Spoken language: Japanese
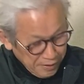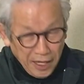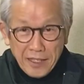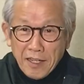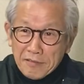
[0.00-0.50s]

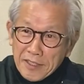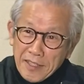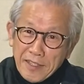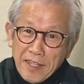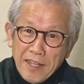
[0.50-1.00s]
対角
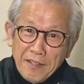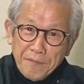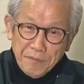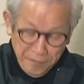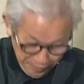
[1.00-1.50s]
線で
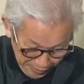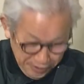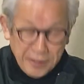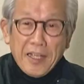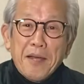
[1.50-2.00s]

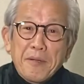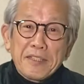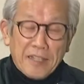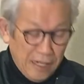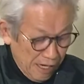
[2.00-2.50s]
使えま
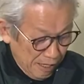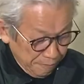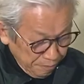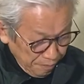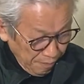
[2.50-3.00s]
すか
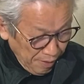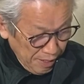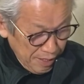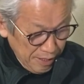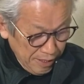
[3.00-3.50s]
ら、
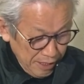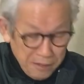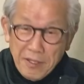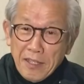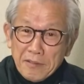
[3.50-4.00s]
い
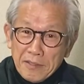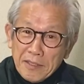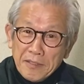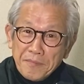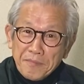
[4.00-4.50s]
わゆ
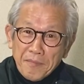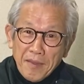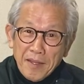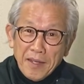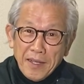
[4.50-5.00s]
る、
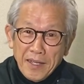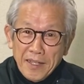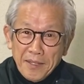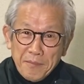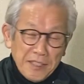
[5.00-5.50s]

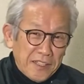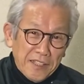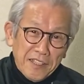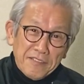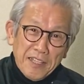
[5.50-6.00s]
えー、
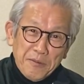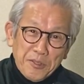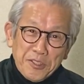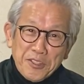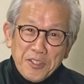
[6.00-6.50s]
メジャーリーグでも
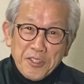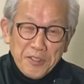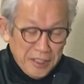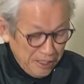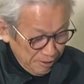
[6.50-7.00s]
言ってるよう
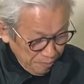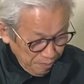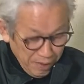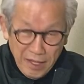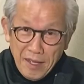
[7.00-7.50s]
に、
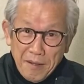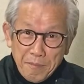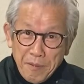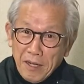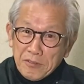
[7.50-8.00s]

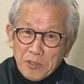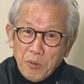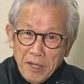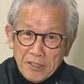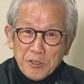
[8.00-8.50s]

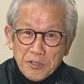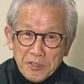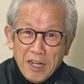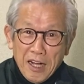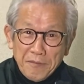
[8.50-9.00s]
バックドアという
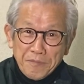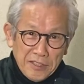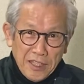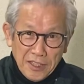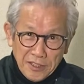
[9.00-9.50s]
か、
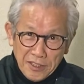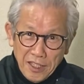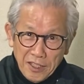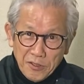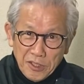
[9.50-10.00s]

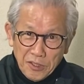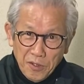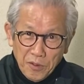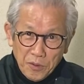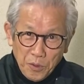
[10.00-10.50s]
キャッチャー寄り
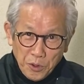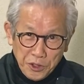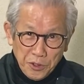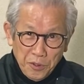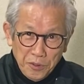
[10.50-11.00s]
の
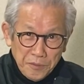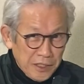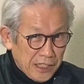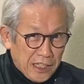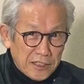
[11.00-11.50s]
腰を
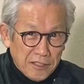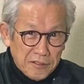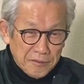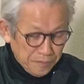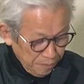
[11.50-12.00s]
引かせる。